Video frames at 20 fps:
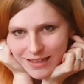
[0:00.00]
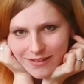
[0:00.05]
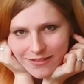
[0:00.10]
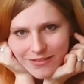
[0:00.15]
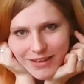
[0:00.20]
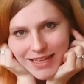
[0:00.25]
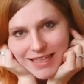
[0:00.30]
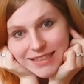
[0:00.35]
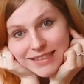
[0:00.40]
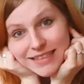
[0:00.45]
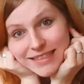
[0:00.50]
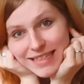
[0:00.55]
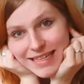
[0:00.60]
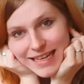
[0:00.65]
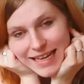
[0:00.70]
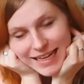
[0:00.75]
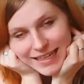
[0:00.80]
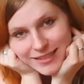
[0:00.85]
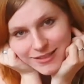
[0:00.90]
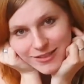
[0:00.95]
Vergesst nicht, ein
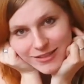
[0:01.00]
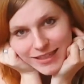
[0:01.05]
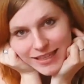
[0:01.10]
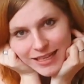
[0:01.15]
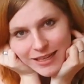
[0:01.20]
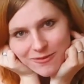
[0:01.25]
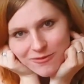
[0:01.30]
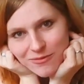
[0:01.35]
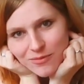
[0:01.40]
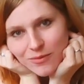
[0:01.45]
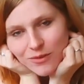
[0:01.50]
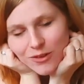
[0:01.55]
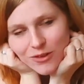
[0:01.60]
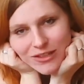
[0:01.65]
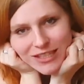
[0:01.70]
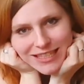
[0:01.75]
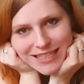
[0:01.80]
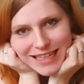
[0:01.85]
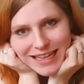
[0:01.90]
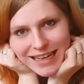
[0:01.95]
Like zu geben
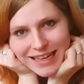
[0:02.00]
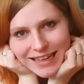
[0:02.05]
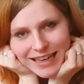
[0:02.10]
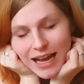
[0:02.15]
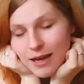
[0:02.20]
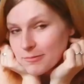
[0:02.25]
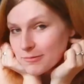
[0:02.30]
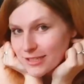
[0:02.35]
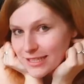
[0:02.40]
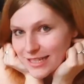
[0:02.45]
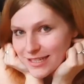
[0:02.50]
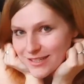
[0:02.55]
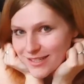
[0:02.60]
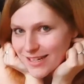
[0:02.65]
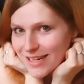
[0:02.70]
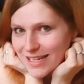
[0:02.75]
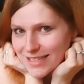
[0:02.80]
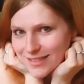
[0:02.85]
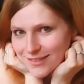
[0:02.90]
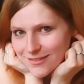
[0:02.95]
und ein Abo
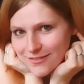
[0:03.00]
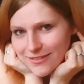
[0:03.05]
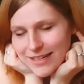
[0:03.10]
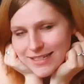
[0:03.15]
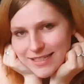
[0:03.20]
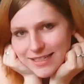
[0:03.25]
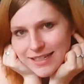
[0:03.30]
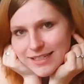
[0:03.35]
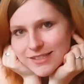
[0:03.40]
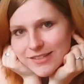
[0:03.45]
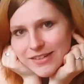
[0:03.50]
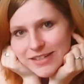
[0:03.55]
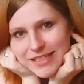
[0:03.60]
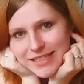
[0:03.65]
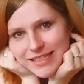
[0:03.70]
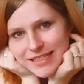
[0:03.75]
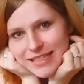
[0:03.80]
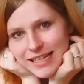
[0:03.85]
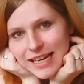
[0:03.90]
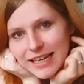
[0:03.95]
dazulassen, falls ihr das noch nicht
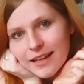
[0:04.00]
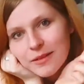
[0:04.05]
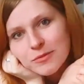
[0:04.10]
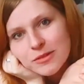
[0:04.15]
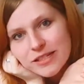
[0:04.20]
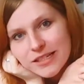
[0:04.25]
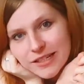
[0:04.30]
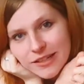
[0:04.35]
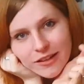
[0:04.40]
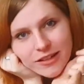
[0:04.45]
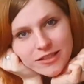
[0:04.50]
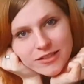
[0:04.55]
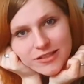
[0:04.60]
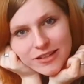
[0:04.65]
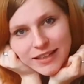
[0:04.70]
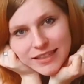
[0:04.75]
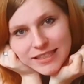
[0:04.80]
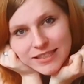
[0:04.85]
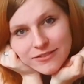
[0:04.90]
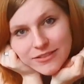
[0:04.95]
getan habt, und die Glocke zu
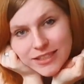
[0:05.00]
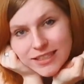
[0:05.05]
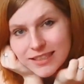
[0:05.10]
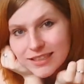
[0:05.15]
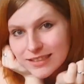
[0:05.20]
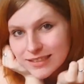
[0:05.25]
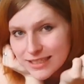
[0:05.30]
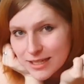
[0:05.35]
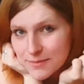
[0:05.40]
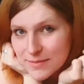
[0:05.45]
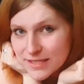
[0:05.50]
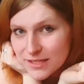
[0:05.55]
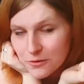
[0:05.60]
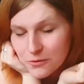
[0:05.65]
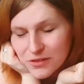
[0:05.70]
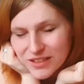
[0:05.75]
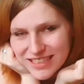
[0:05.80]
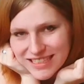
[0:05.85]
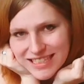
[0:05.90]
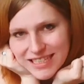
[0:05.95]
aktivieren, damit ihr auch
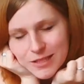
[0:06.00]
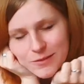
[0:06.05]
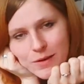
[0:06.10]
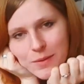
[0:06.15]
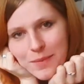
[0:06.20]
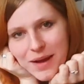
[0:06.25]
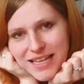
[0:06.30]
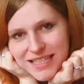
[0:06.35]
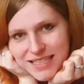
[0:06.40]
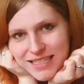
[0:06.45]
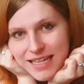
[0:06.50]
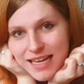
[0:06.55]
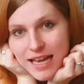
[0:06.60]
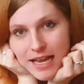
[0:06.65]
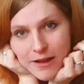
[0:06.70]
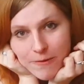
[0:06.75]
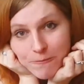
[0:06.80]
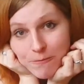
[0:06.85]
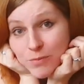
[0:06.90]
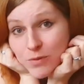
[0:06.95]
wirklich nichts verpasst.
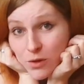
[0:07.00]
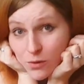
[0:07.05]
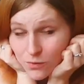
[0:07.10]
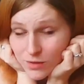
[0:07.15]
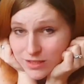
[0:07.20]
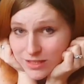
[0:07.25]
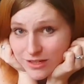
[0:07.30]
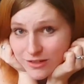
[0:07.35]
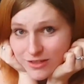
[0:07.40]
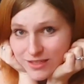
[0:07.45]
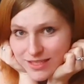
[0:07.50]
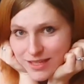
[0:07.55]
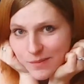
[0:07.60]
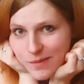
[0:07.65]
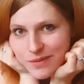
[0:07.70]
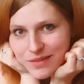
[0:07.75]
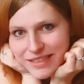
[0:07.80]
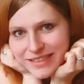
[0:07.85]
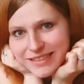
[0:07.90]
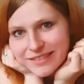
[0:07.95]
Und wir sehen uns dann
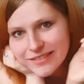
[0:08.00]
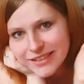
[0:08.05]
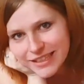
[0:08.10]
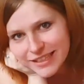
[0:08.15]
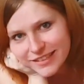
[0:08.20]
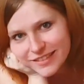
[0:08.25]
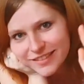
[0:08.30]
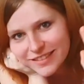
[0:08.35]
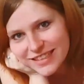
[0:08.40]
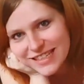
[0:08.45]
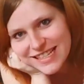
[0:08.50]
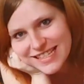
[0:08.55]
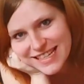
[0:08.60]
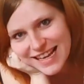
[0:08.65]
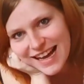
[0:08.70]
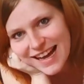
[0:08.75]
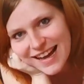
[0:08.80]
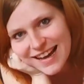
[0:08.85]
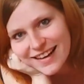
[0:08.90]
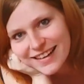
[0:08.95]
beim nächsten Video.
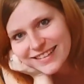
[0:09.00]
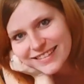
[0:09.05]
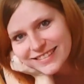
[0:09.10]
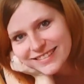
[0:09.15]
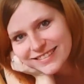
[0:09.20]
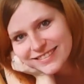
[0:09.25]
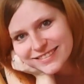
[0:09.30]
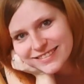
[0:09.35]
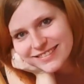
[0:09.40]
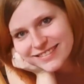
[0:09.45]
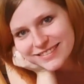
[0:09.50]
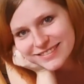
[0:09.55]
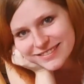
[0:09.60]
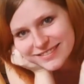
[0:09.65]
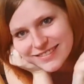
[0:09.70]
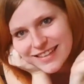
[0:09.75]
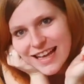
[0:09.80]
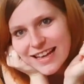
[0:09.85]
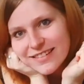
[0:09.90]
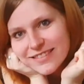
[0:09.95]

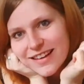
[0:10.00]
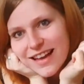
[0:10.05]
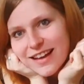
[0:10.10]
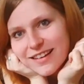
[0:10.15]
Ciao!